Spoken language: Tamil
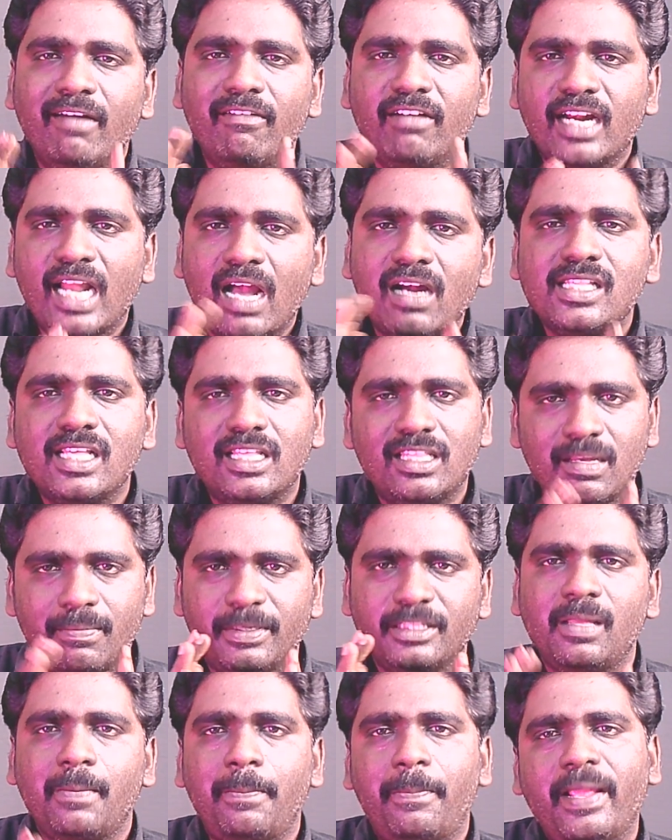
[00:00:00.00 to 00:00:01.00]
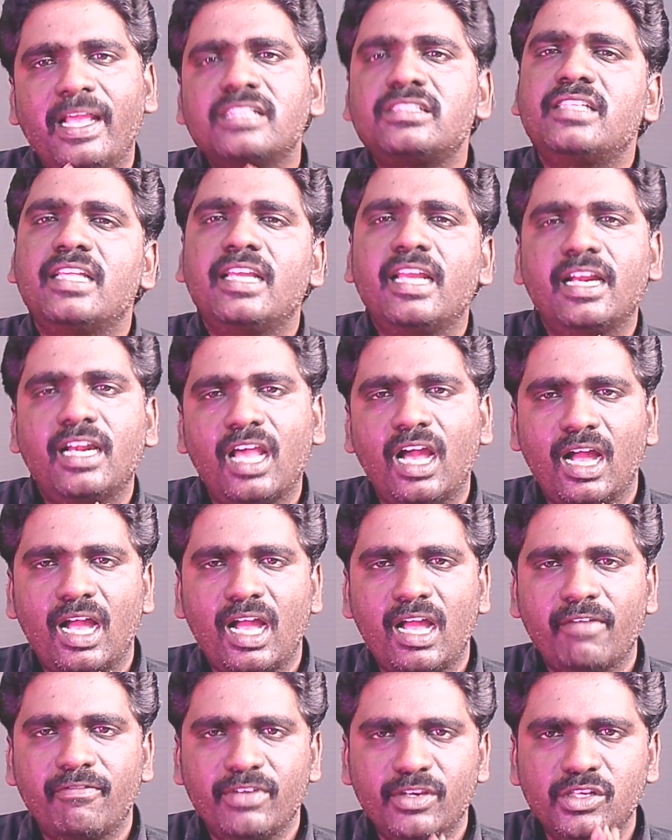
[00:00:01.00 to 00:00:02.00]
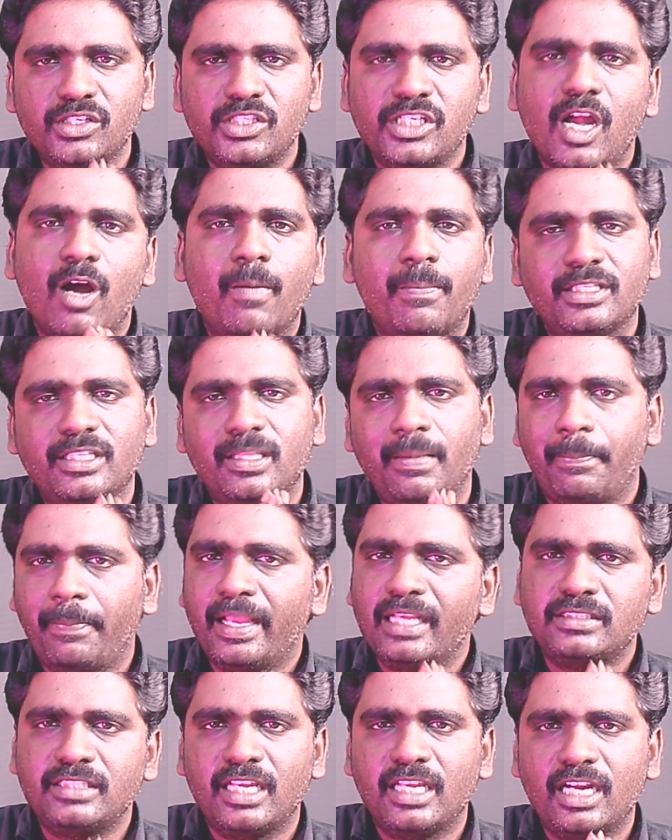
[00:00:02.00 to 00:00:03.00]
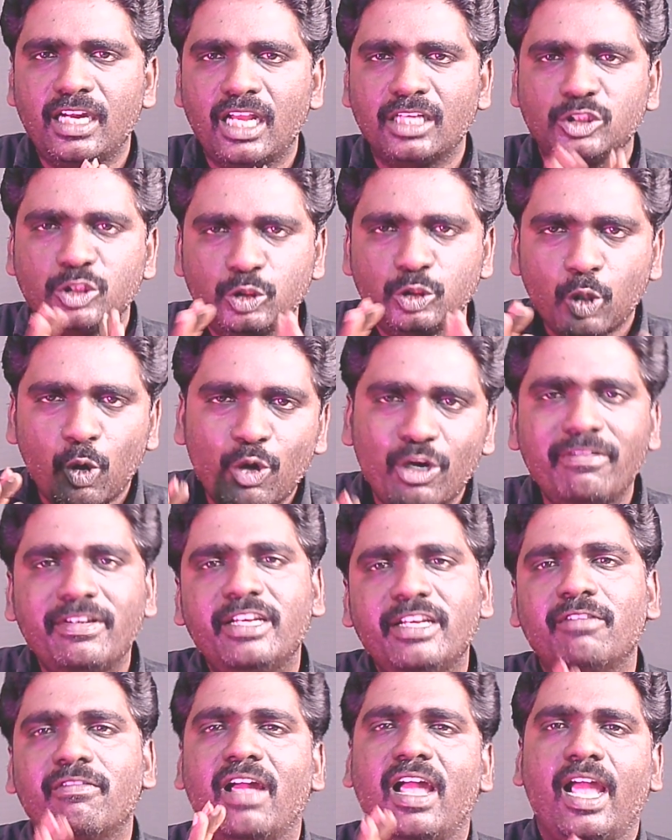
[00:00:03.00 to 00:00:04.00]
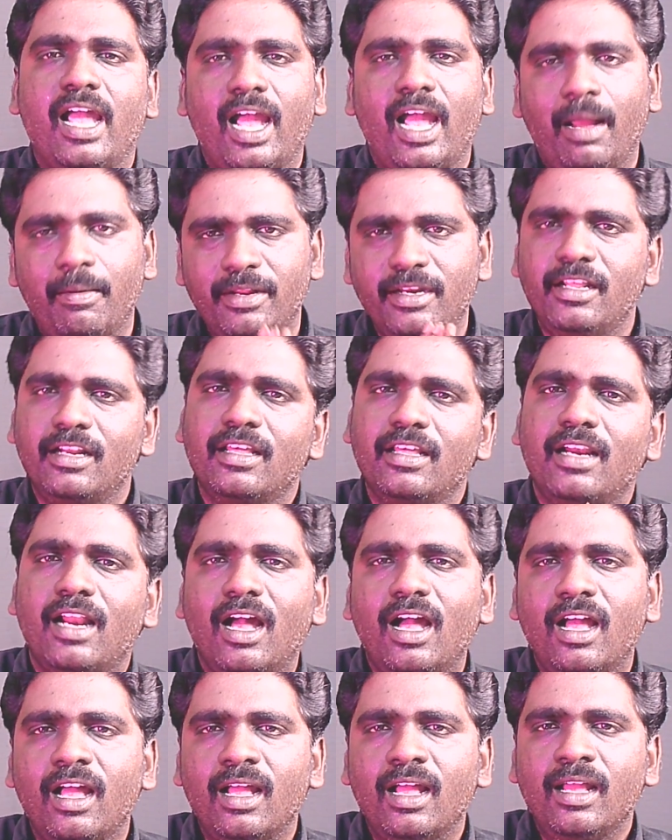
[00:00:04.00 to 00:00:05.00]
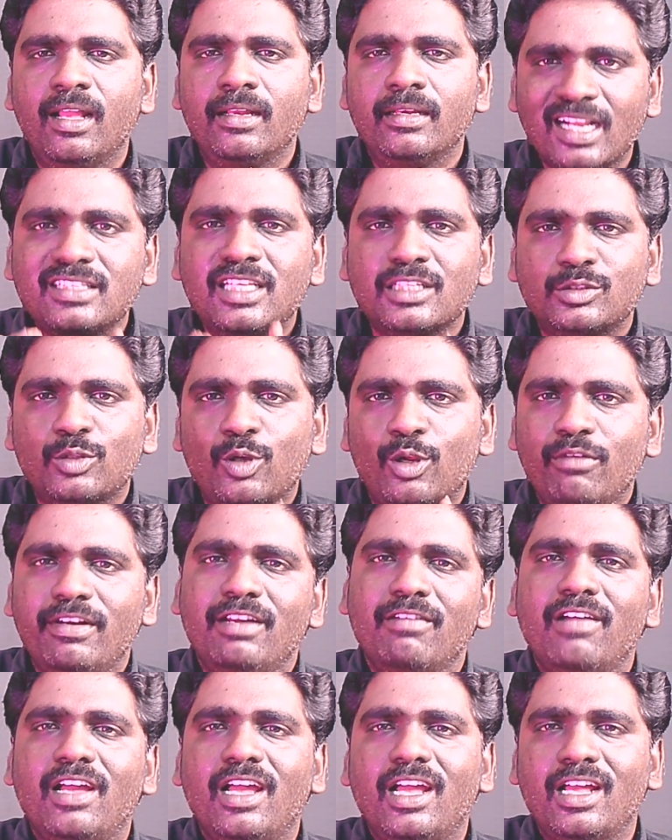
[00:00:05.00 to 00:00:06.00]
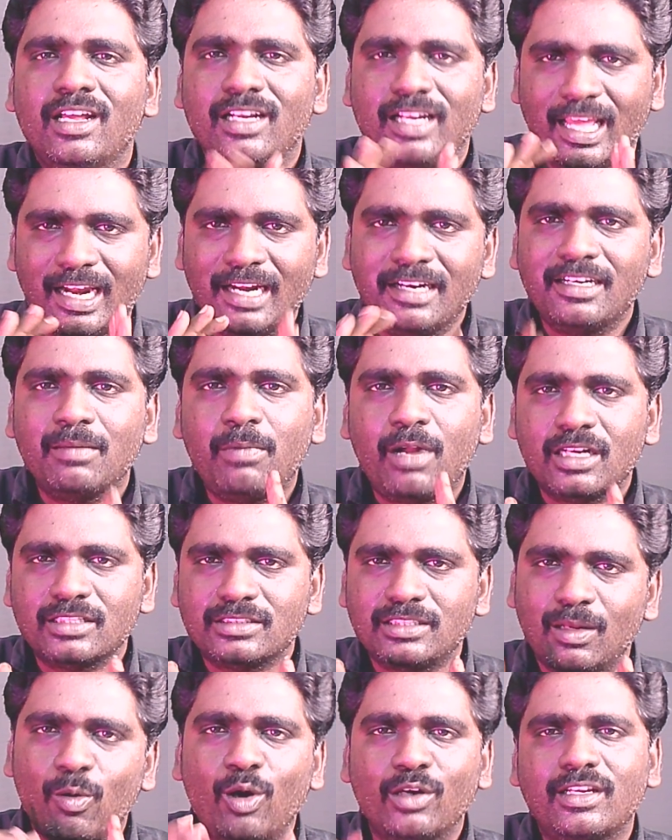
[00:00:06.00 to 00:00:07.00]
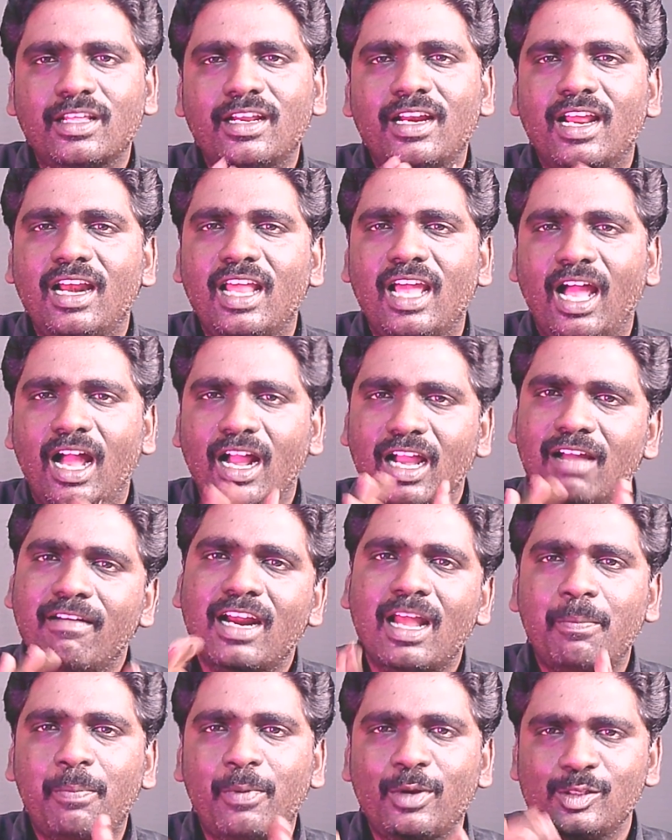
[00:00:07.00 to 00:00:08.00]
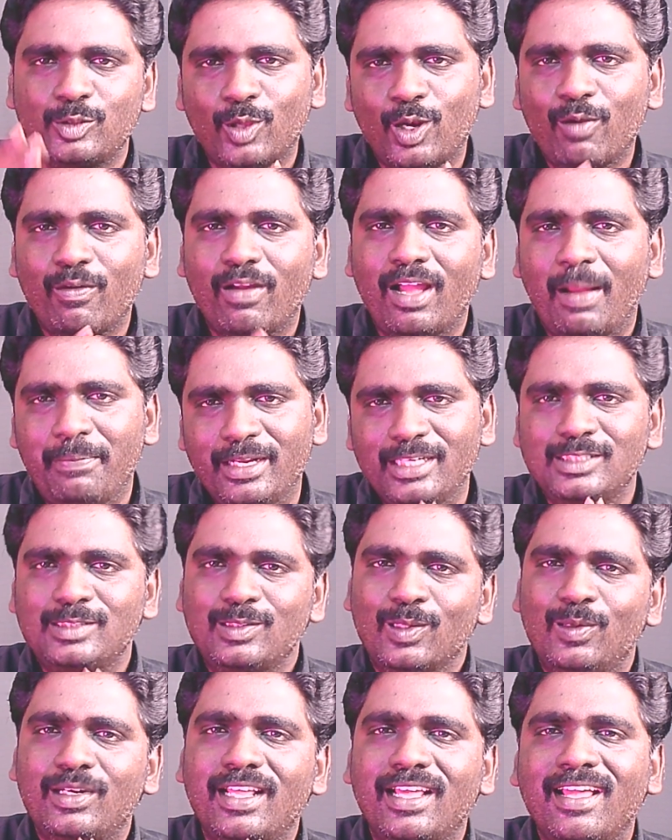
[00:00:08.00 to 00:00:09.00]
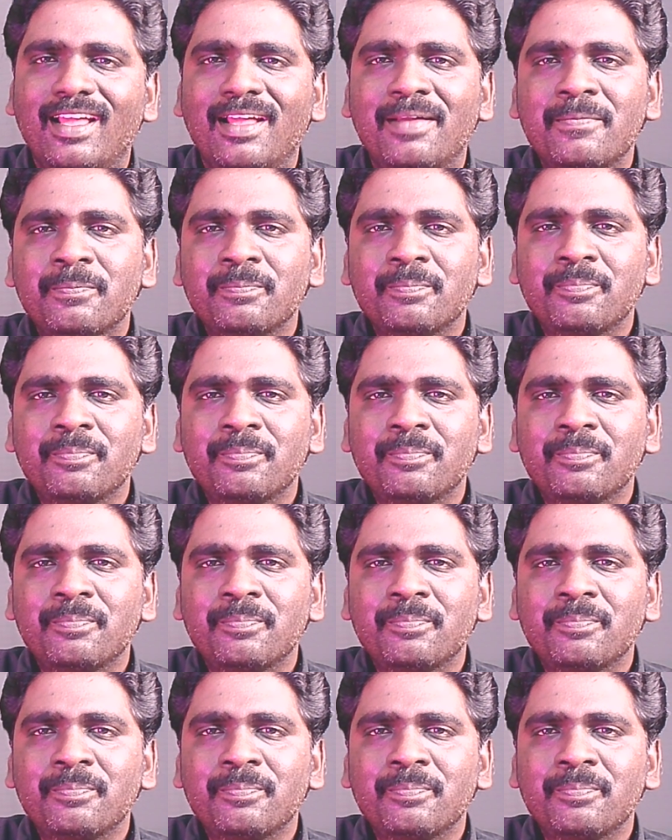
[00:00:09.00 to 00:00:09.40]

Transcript: எவனாவது அதை பத்தி பேசினீங்கன்னா வெனுஷாவை பத்தி பேசினீங்கன்னா சொருவிடுவேன் அப்படின்னு இருக்கிறான் என்னத்தை சொருவிடுவேன் கரண்ட் பாக்ஸ்ல ஓட்டருக்குல்ல அங்க வேணா போய் சொருவேன் அப்படின்னு சொல்லிட்டு